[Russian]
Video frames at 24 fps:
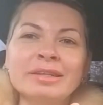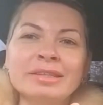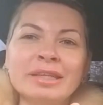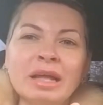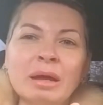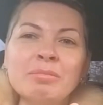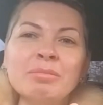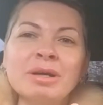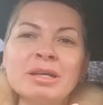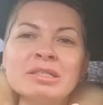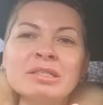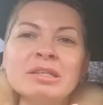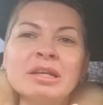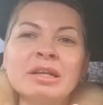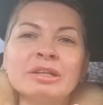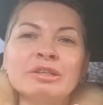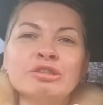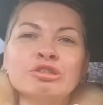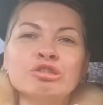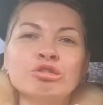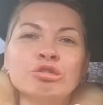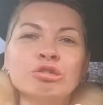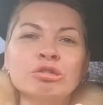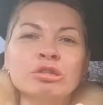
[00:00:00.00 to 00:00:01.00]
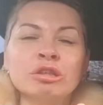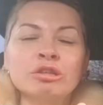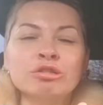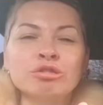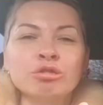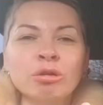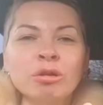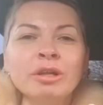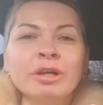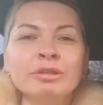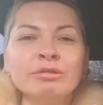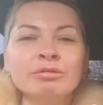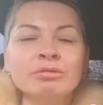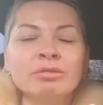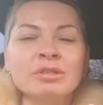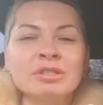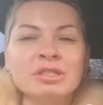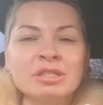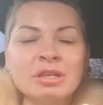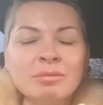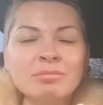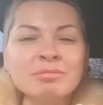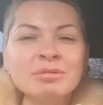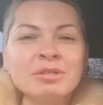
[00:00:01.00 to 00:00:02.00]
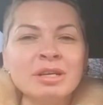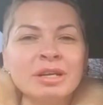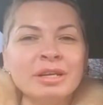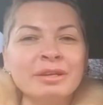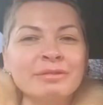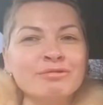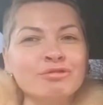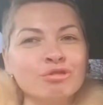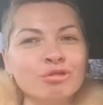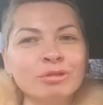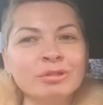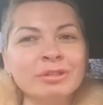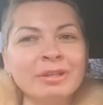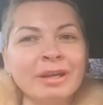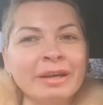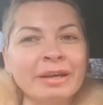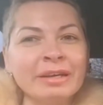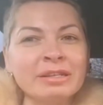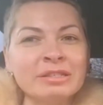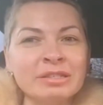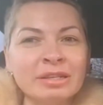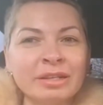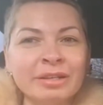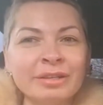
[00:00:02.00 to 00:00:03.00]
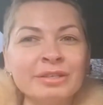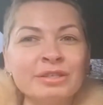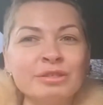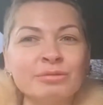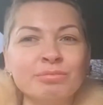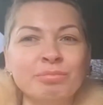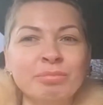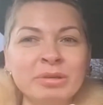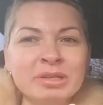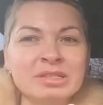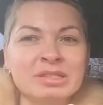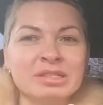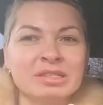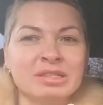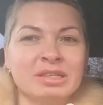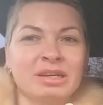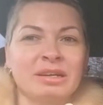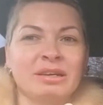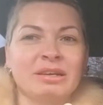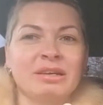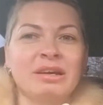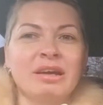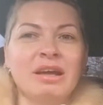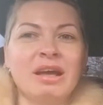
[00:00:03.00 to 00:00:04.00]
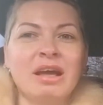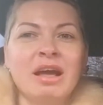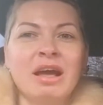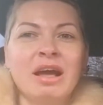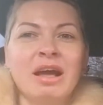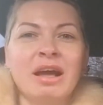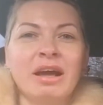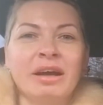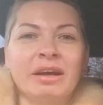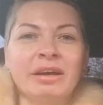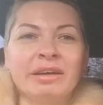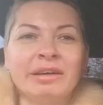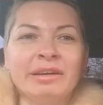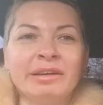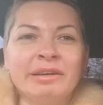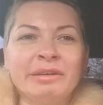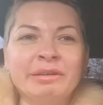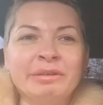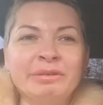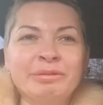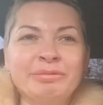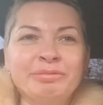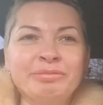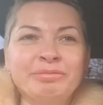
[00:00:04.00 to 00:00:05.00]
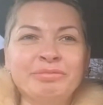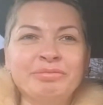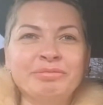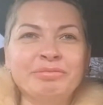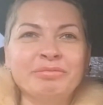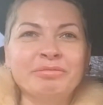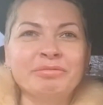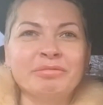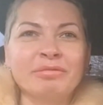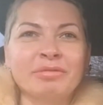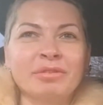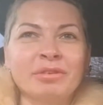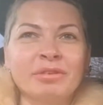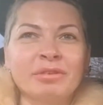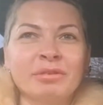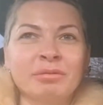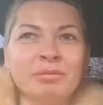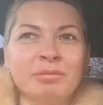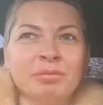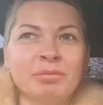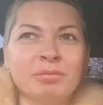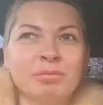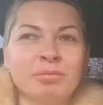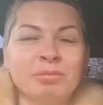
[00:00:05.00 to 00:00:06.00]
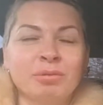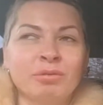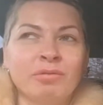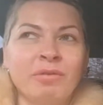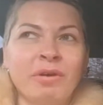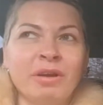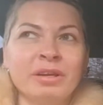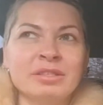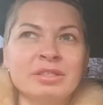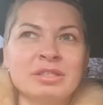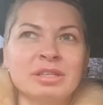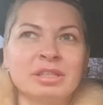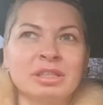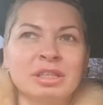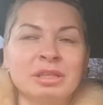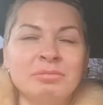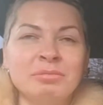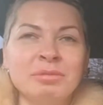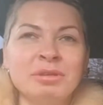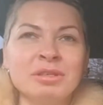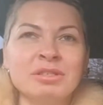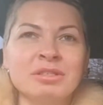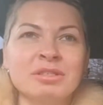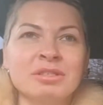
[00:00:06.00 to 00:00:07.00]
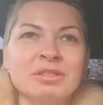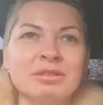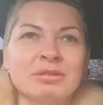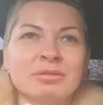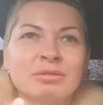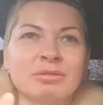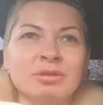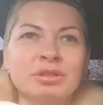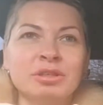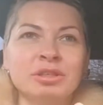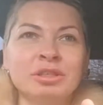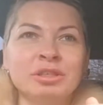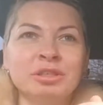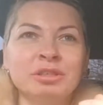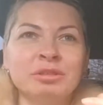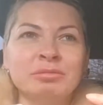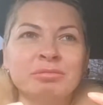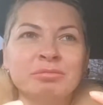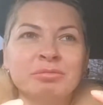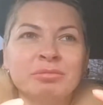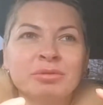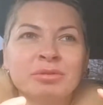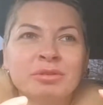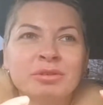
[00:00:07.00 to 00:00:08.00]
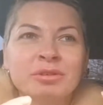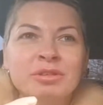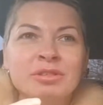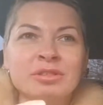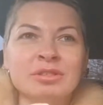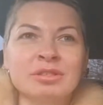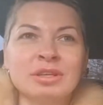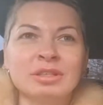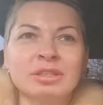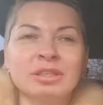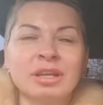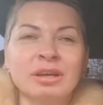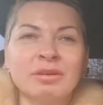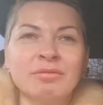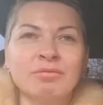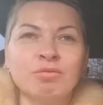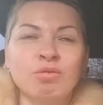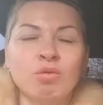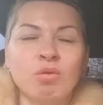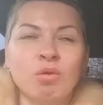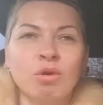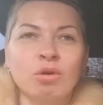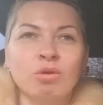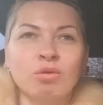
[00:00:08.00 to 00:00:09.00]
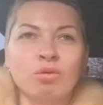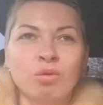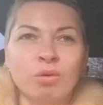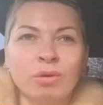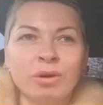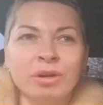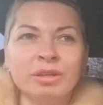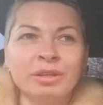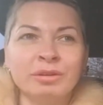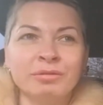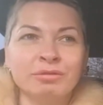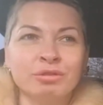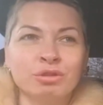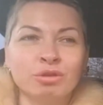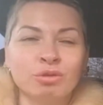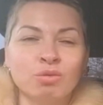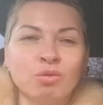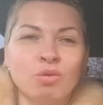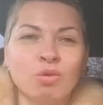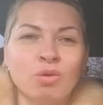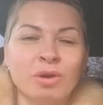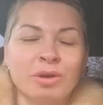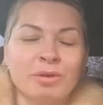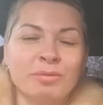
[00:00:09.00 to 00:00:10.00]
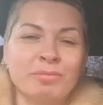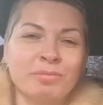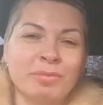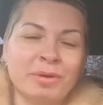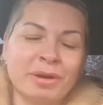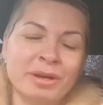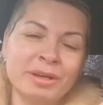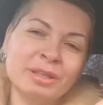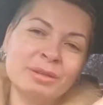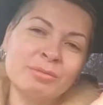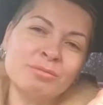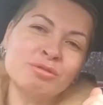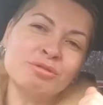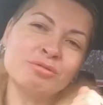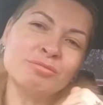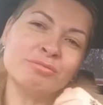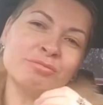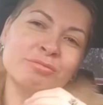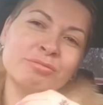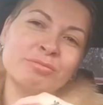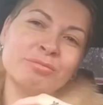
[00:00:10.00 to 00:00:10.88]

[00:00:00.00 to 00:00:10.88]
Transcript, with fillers: Нам казалось, что это долго, но на самом деле все это оказалось быстро. Э, буквально за три месяца и из одного города в другое. Поэтому